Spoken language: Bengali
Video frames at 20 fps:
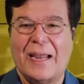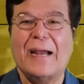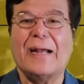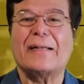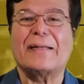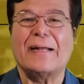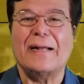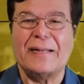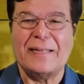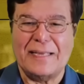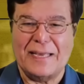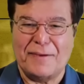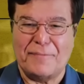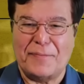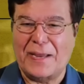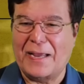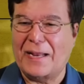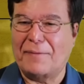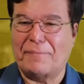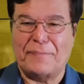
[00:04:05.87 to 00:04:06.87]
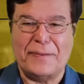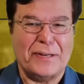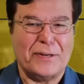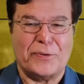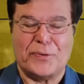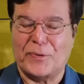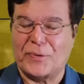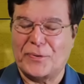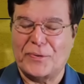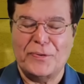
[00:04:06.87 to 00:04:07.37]
এটা নিয়ে বিএনপির
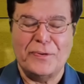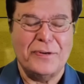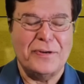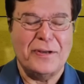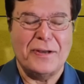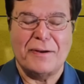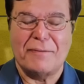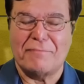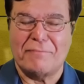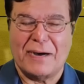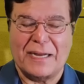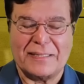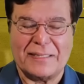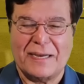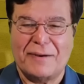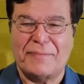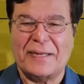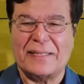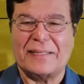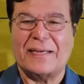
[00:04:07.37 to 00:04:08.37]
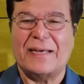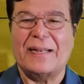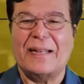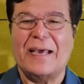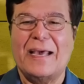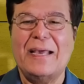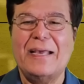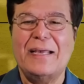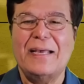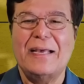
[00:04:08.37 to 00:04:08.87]
কোনো মাথা ব্যথা
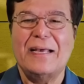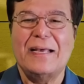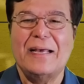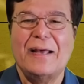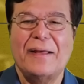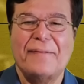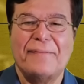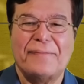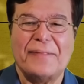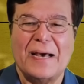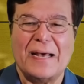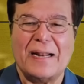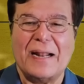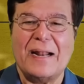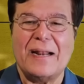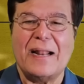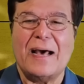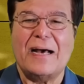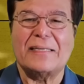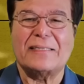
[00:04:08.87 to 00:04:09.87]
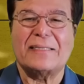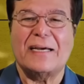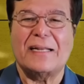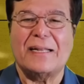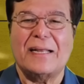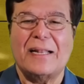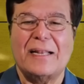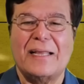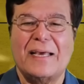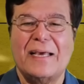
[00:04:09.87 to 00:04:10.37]
নেই তারা না
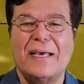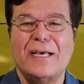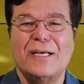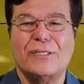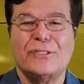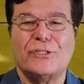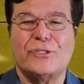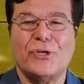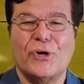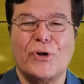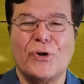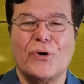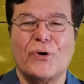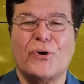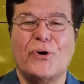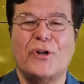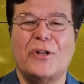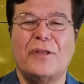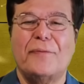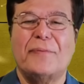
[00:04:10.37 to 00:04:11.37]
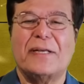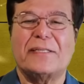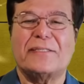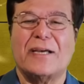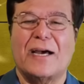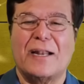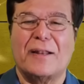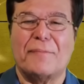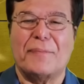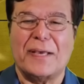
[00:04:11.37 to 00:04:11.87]
জানালে জনগণই বা
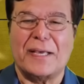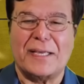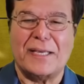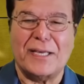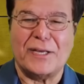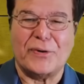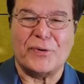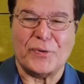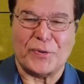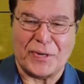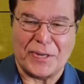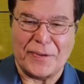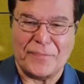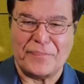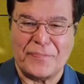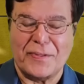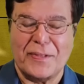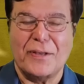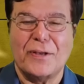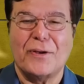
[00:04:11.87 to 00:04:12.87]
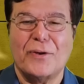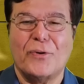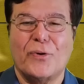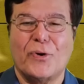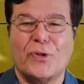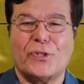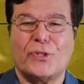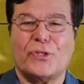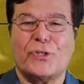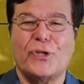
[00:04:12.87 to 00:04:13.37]
জানবে কি করে
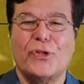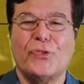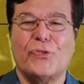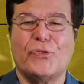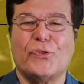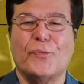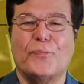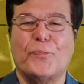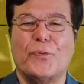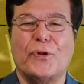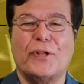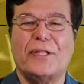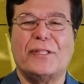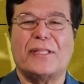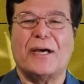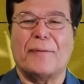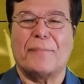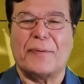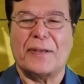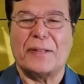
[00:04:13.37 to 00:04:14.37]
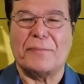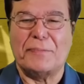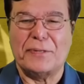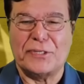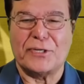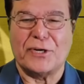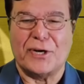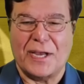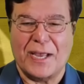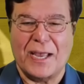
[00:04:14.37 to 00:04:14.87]
অত্যন্ত পরিতাপের
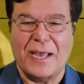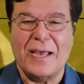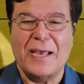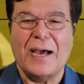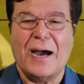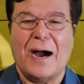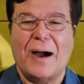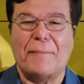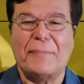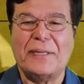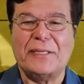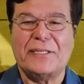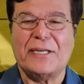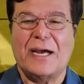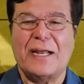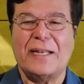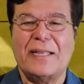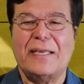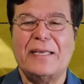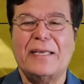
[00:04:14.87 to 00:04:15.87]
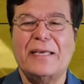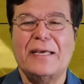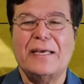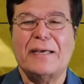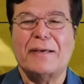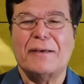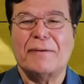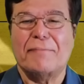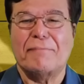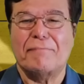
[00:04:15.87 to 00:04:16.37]
বিষয় আমি জানি
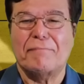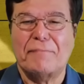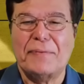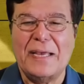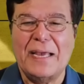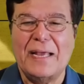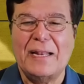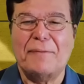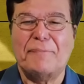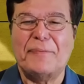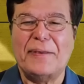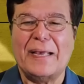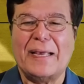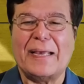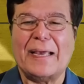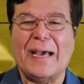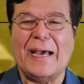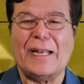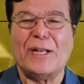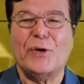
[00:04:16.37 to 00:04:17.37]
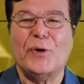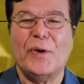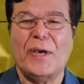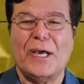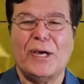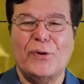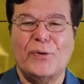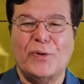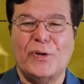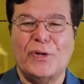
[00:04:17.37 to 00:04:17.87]
বিএনপি কেন
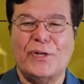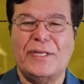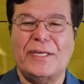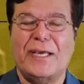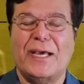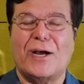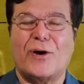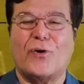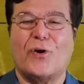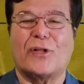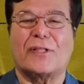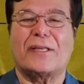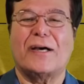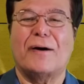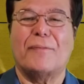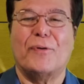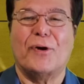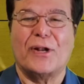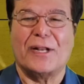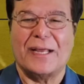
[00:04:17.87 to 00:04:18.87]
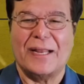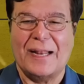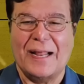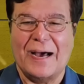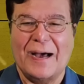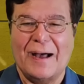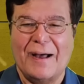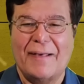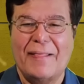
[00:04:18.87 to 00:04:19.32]
এগুলো নিয়ে কথা বলে না